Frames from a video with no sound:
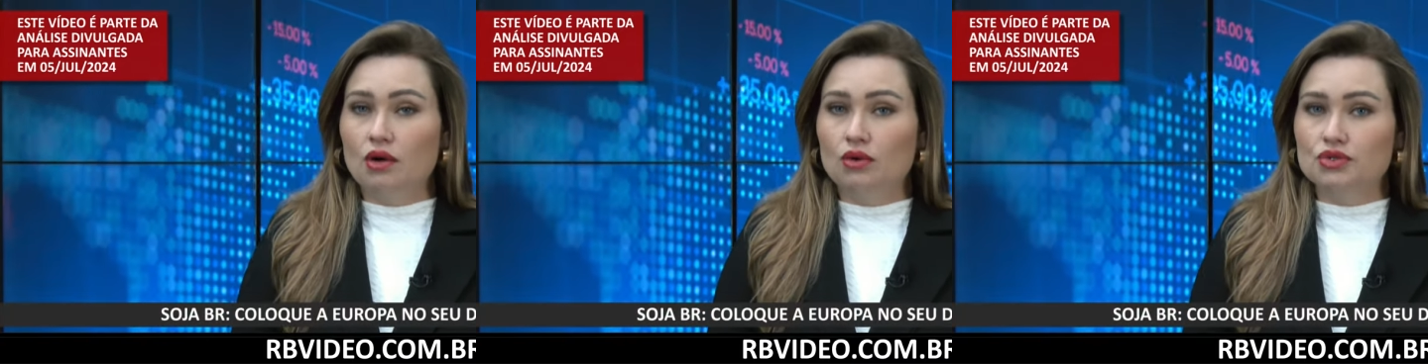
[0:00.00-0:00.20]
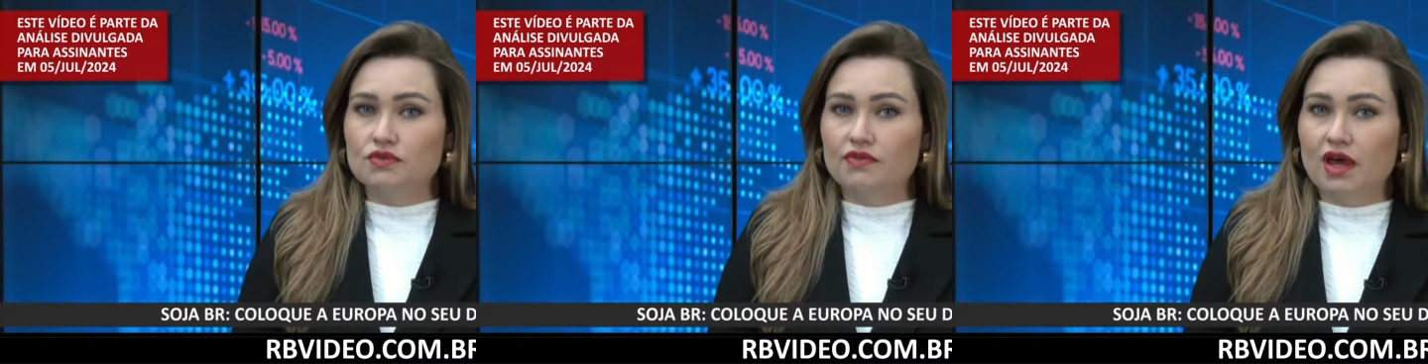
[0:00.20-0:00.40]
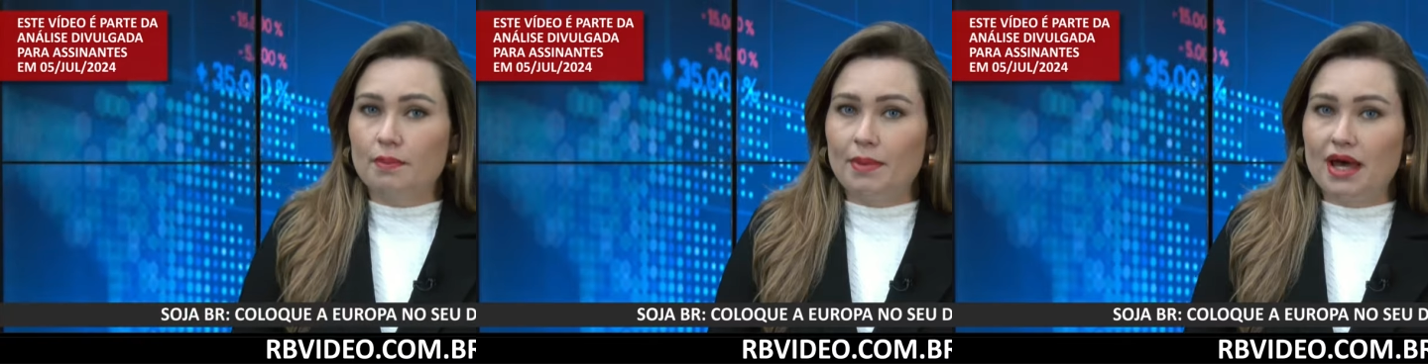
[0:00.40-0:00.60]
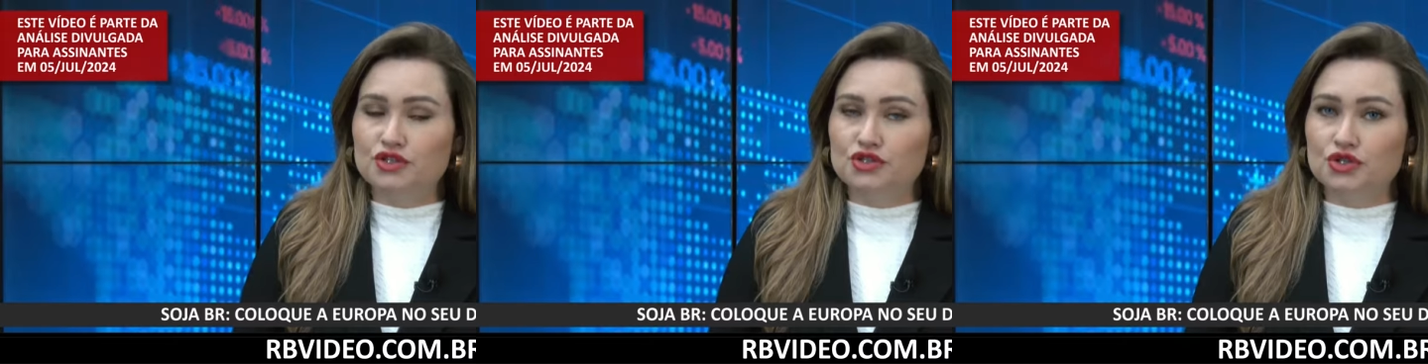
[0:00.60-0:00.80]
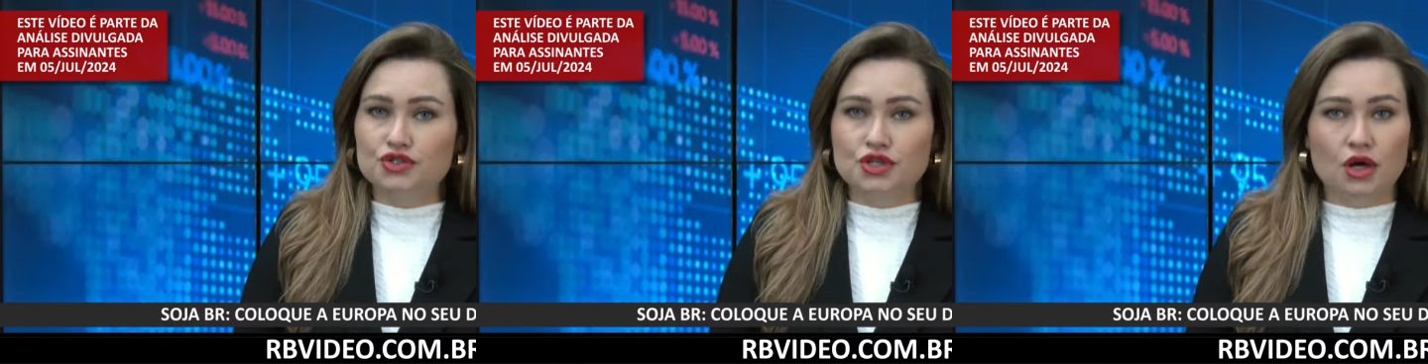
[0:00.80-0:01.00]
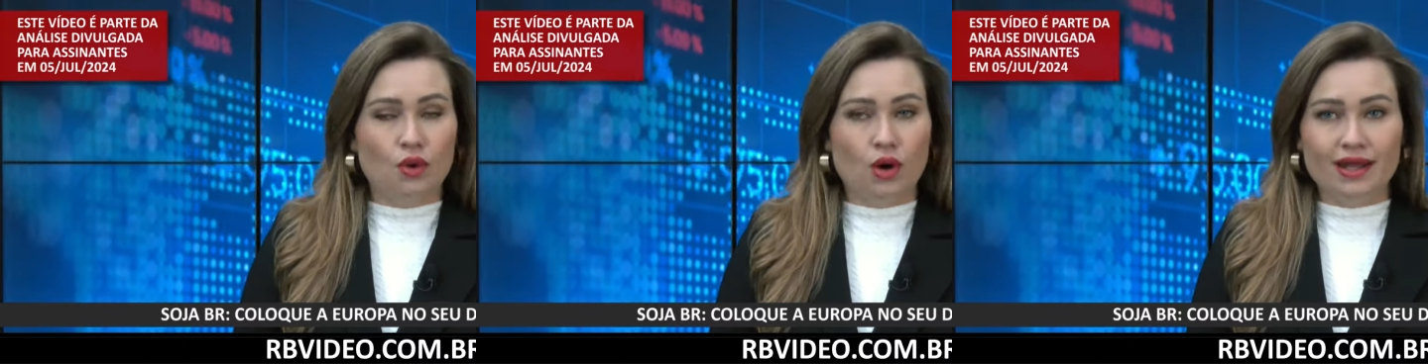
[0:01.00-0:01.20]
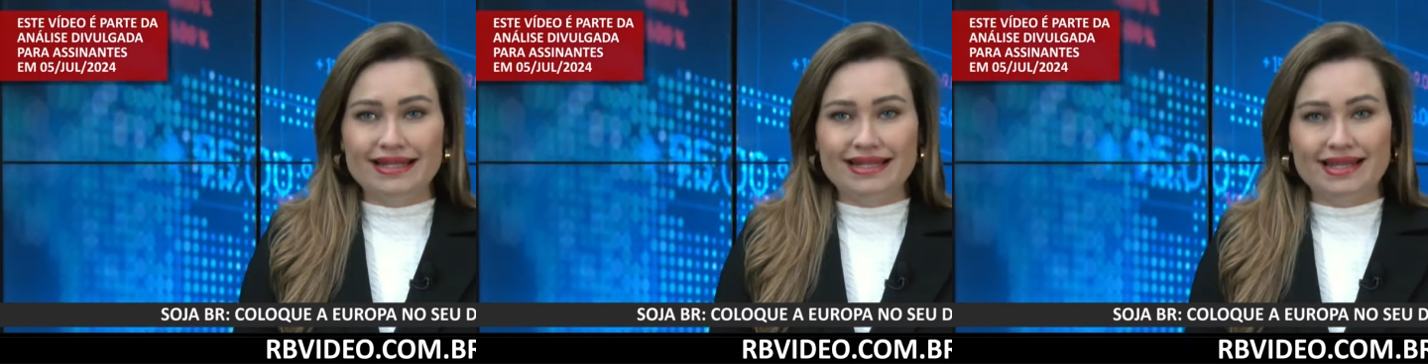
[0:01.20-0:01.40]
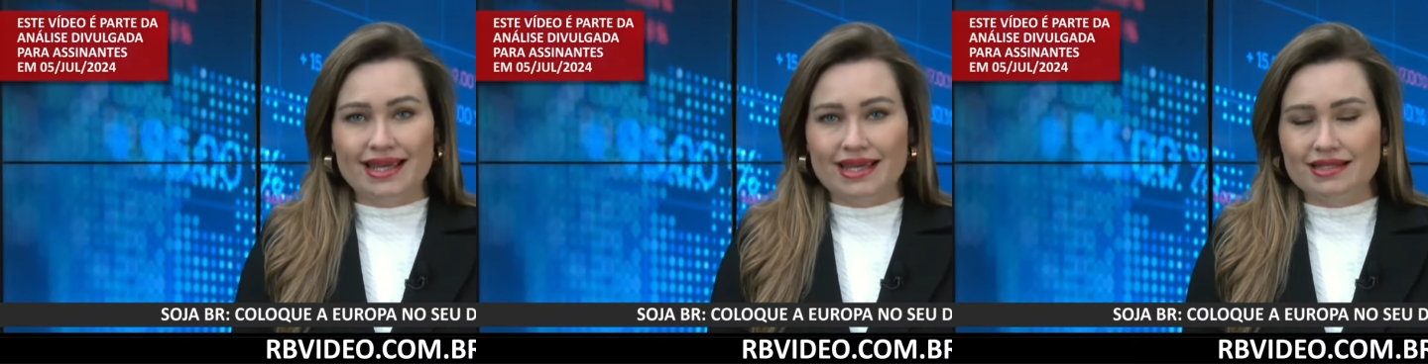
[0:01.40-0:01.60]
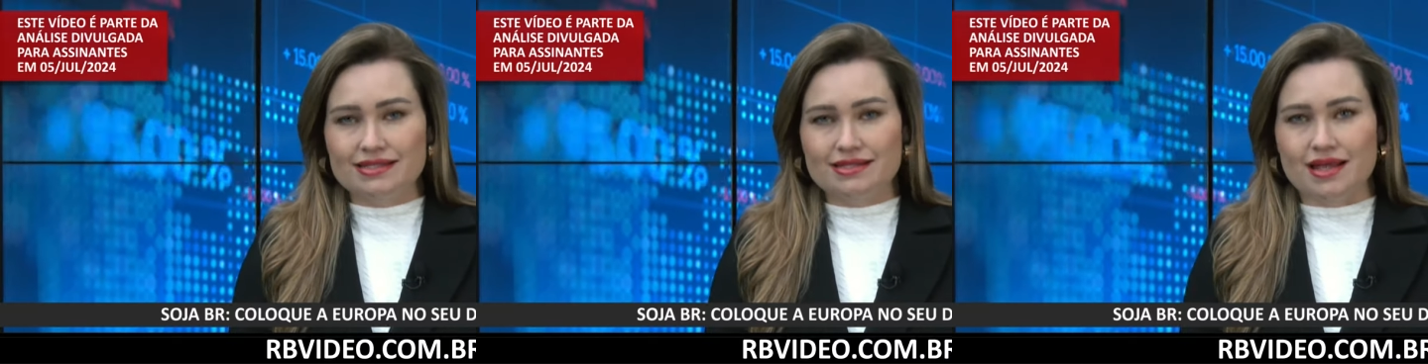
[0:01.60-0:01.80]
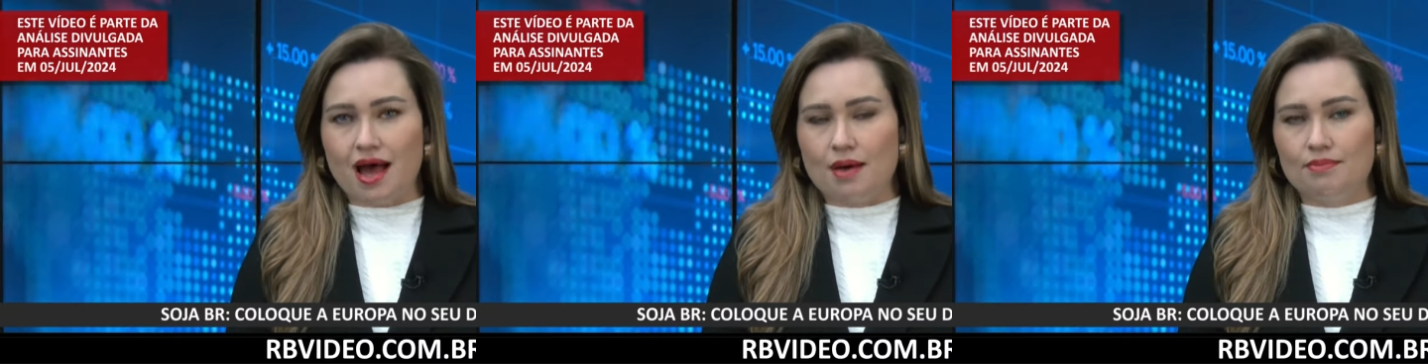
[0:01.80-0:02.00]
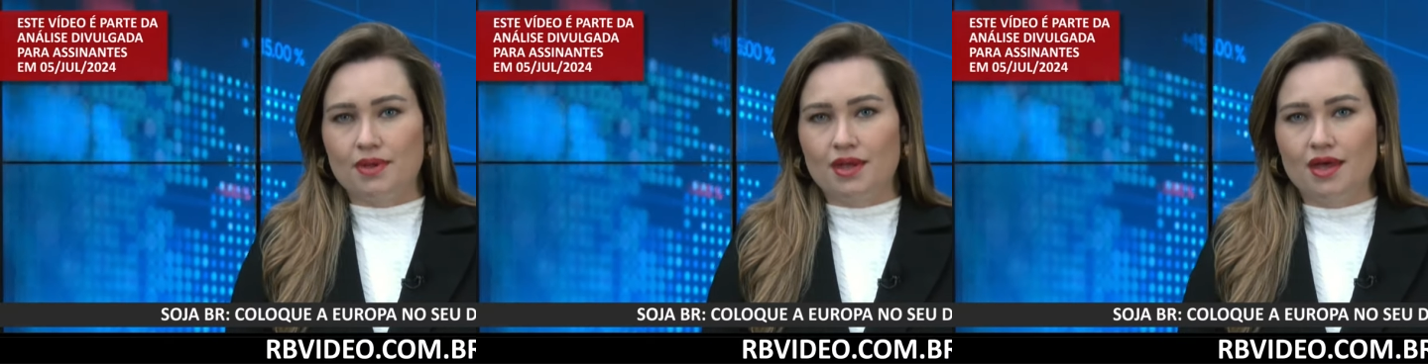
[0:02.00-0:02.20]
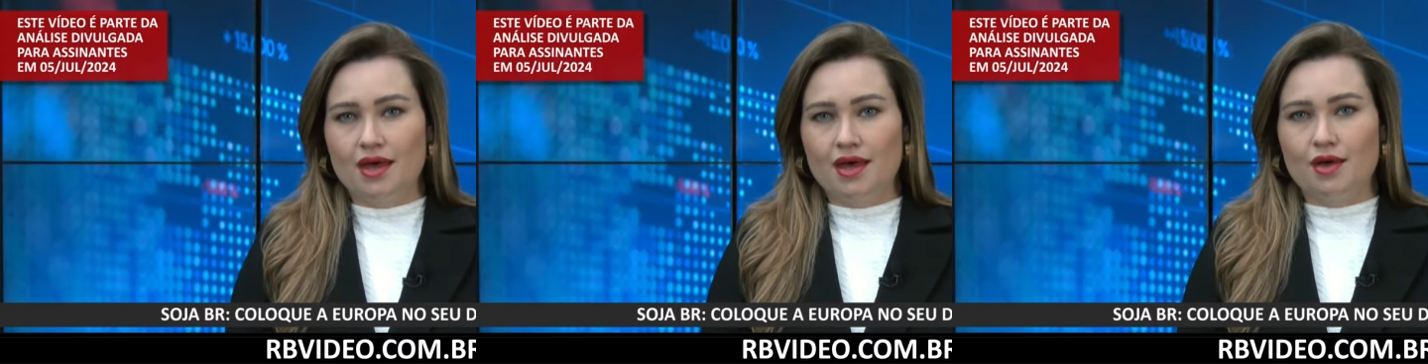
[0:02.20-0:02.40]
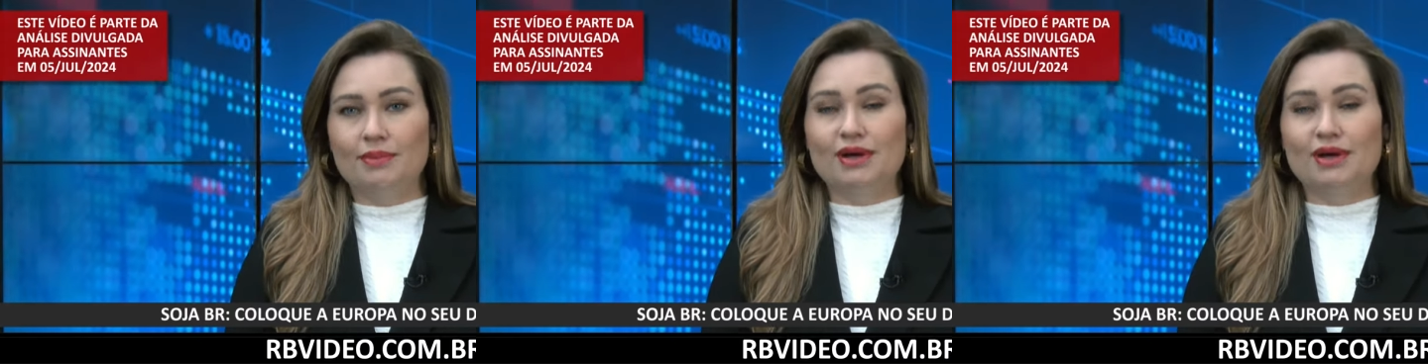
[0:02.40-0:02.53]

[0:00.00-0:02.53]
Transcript: Para onde vai a partir de agora, ninguém sabe.